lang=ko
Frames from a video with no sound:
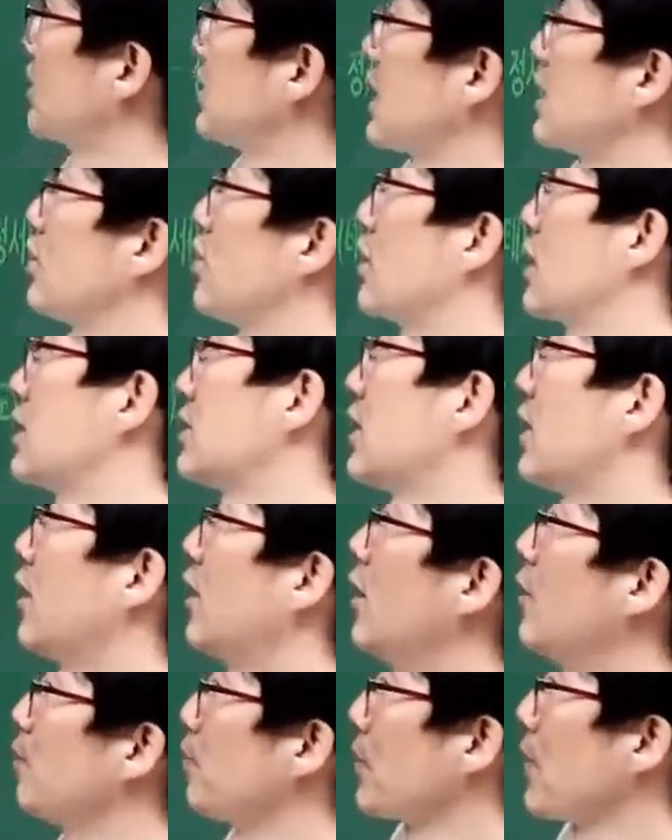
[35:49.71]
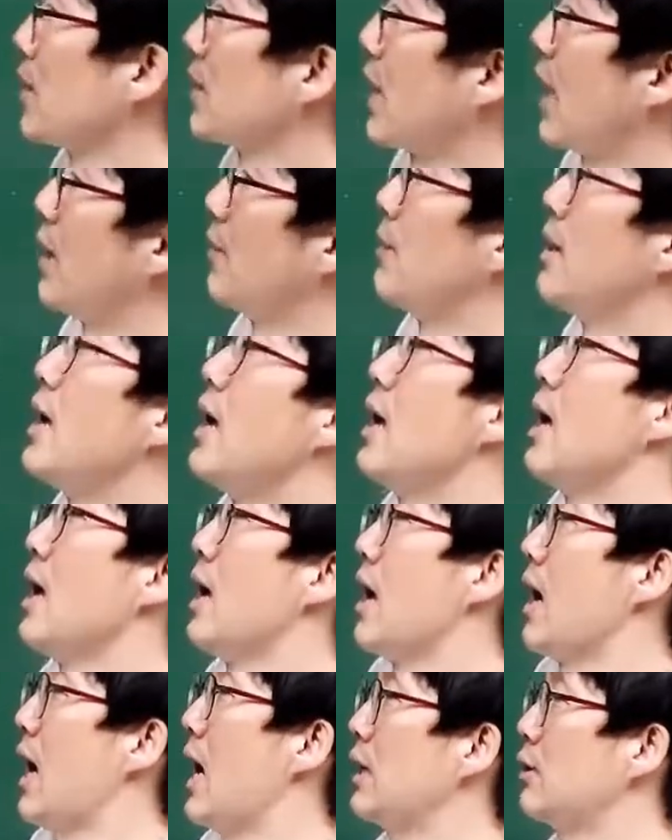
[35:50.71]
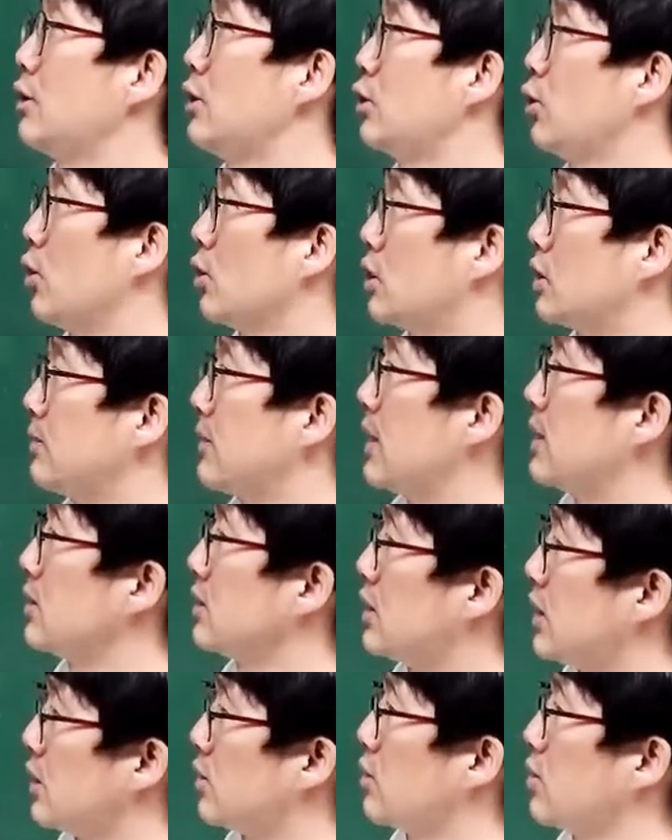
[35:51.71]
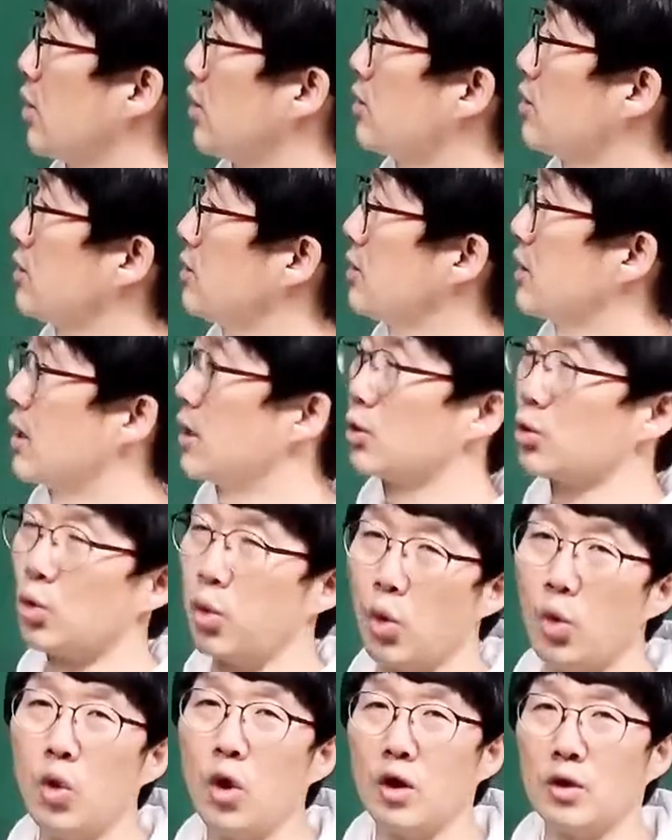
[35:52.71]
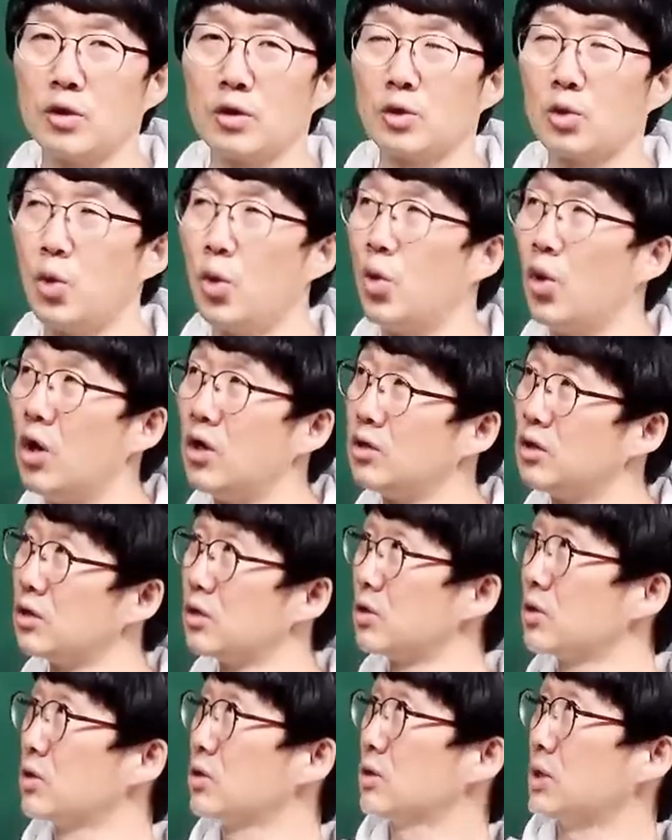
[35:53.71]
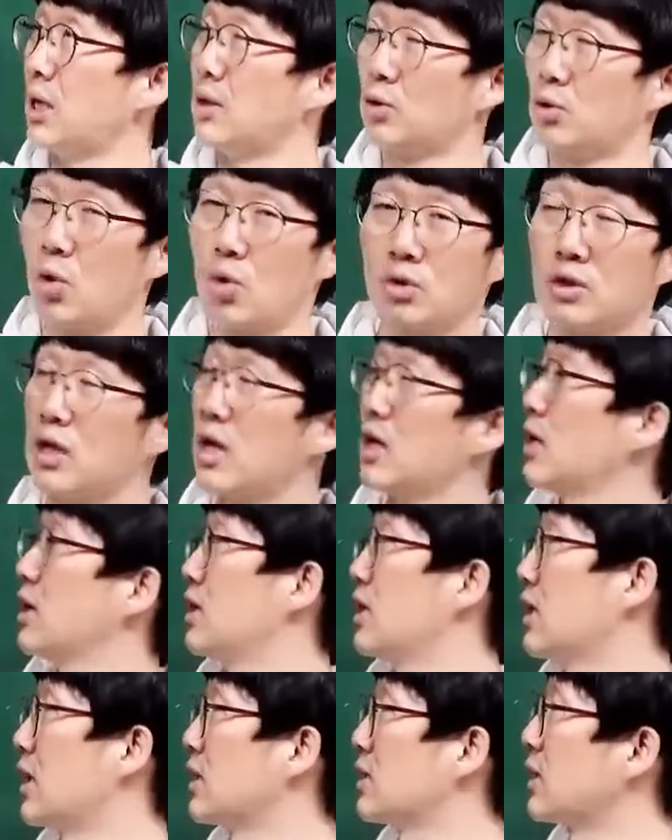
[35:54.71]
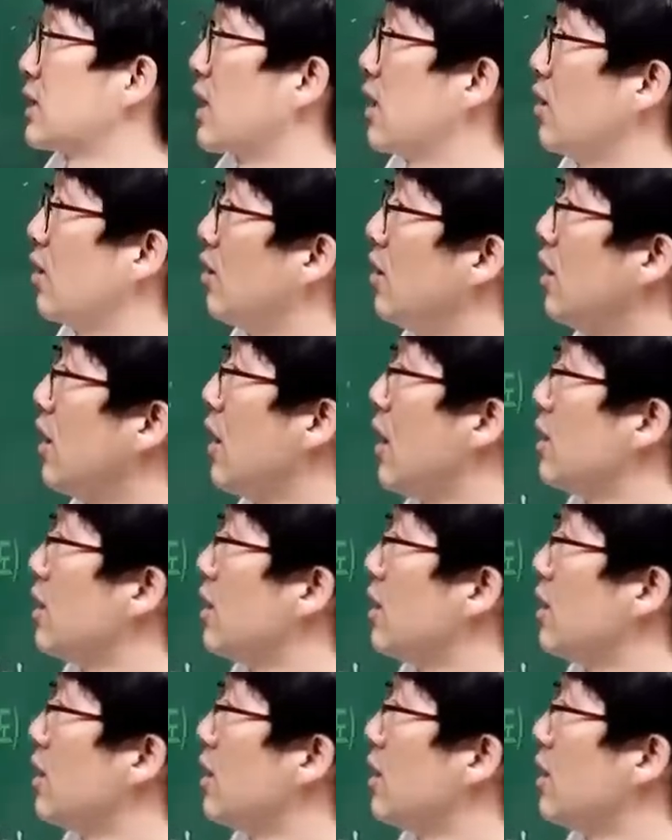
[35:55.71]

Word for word: 자 기억하세요. 다음, 하늘도 그만 지쳐 끝난 고원. 고원은 산 꼭대기를 얘기하잖아요.